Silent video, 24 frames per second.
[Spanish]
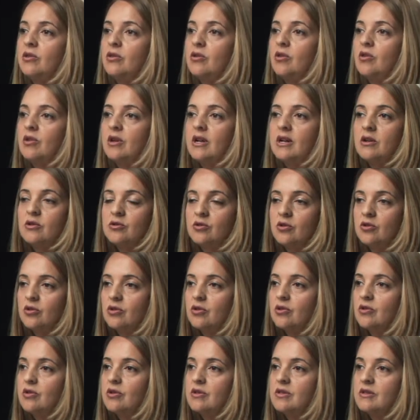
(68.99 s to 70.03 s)
todos los
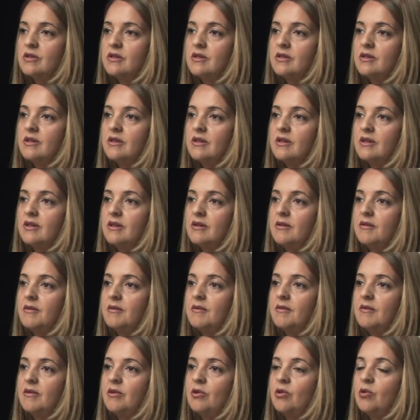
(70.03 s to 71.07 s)
otros
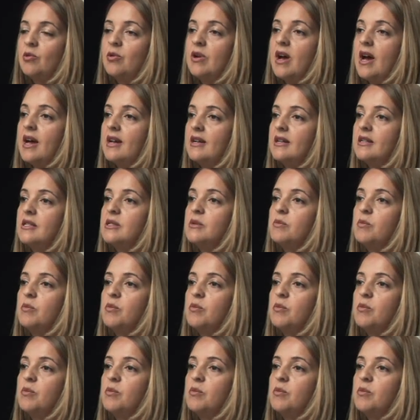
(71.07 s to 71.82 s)
lugares.